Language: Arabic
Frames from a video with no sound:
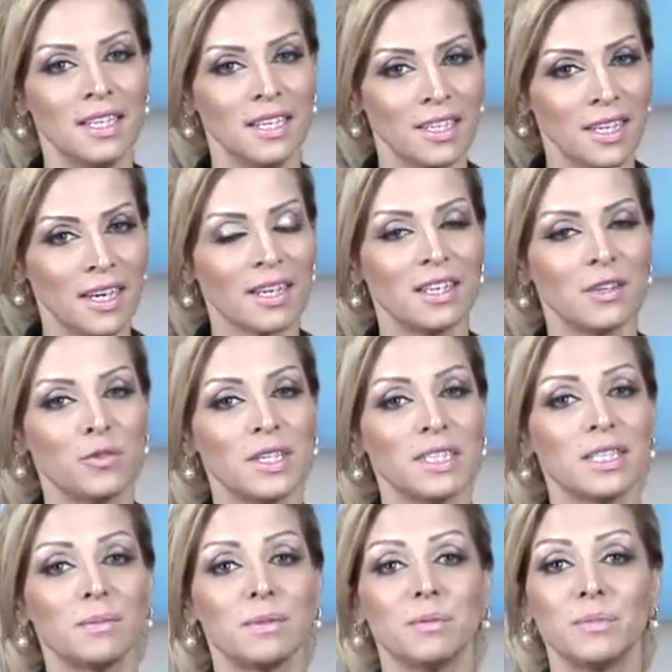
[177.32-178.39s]
لنقل
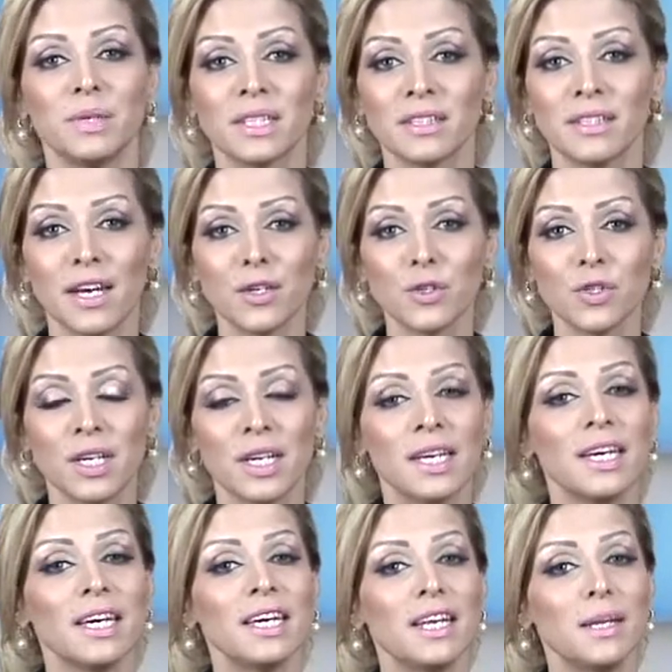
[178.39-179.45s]
فيتامين بي 12
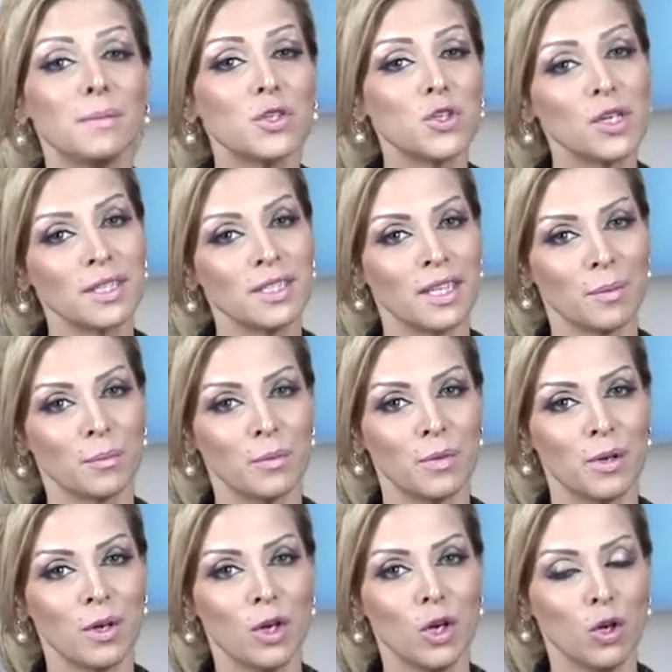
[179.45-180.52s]
إلى مجرى الدم
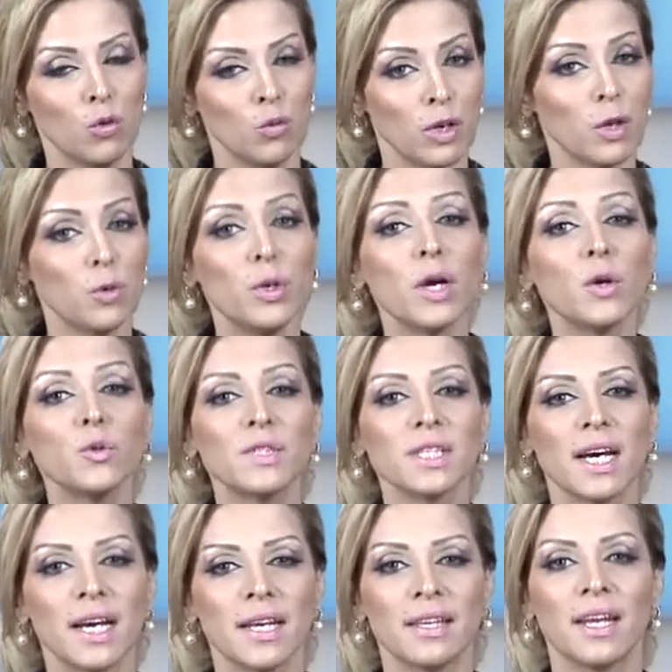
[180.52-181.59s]
ولو نقص
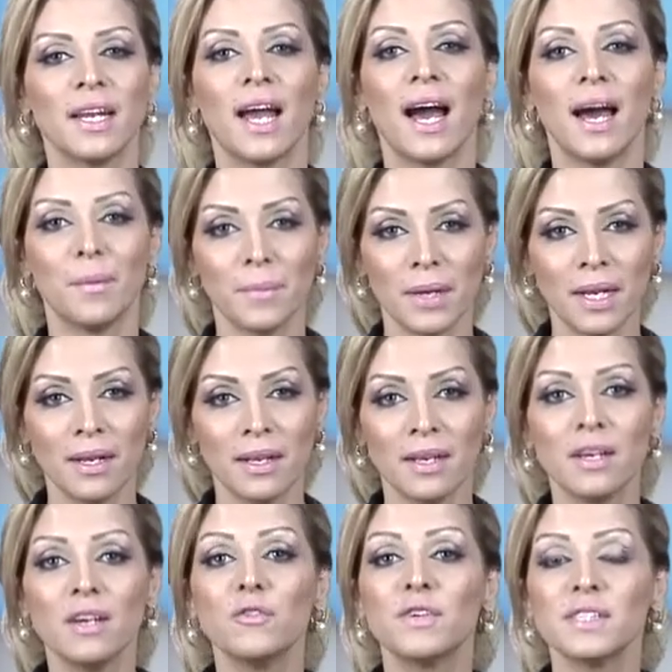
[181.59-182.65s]
هذا العامل
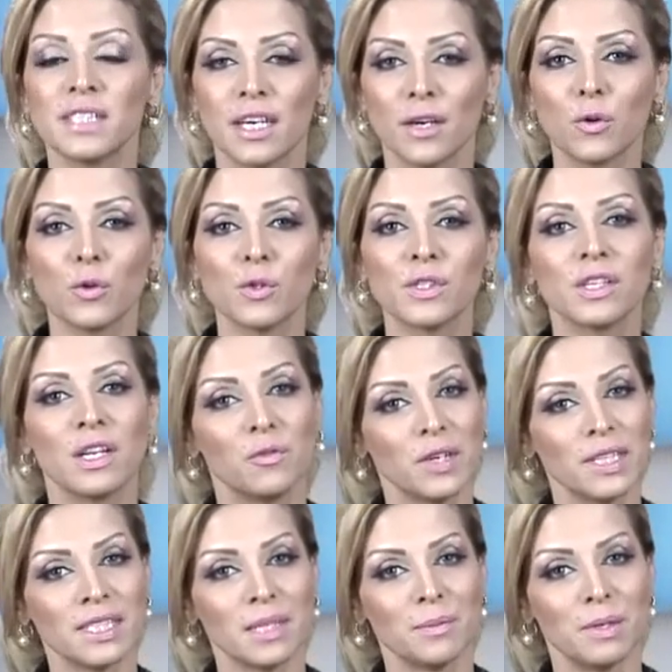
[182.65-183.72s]
فسينقص
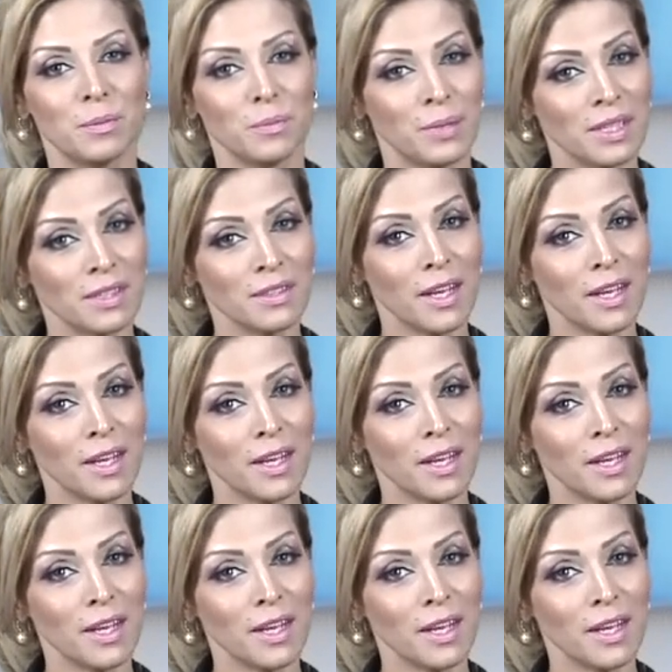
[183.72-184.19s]
الفيتامين بي